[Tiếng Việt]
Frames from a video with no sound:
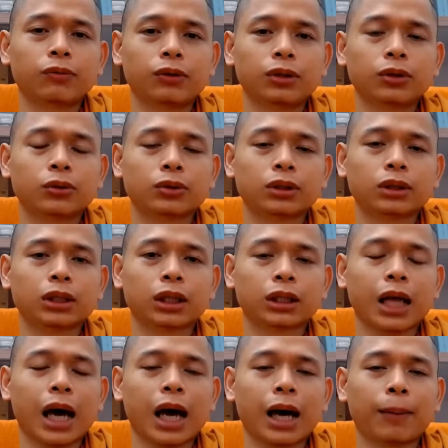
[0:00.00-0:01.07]
ví dụ như là
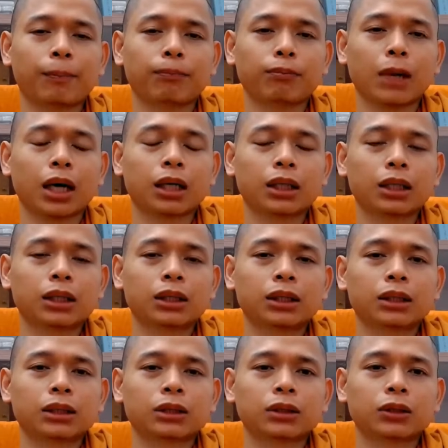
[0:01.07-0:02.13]
đàm mật
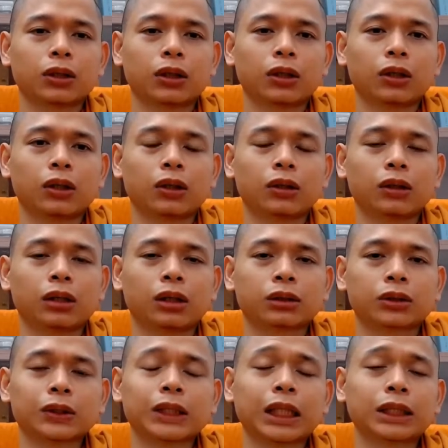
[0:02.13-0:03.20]
nó
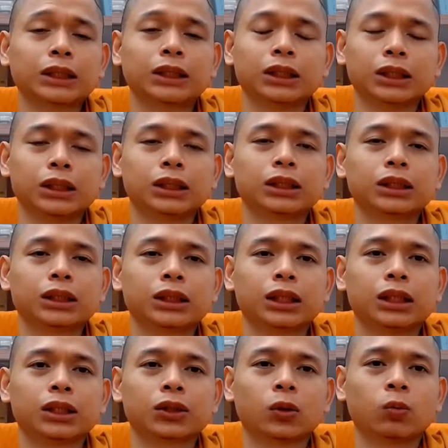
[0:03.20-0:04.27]
nó tăng trưởng
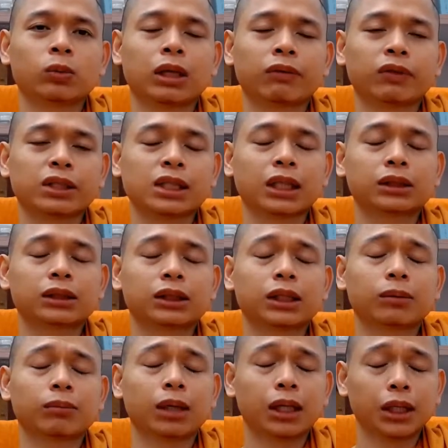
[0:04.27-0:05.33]
thì nó cũng làm phát sinh ra
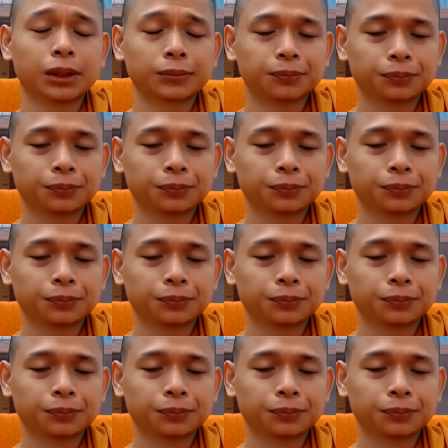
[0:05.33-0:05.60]
giấc mơ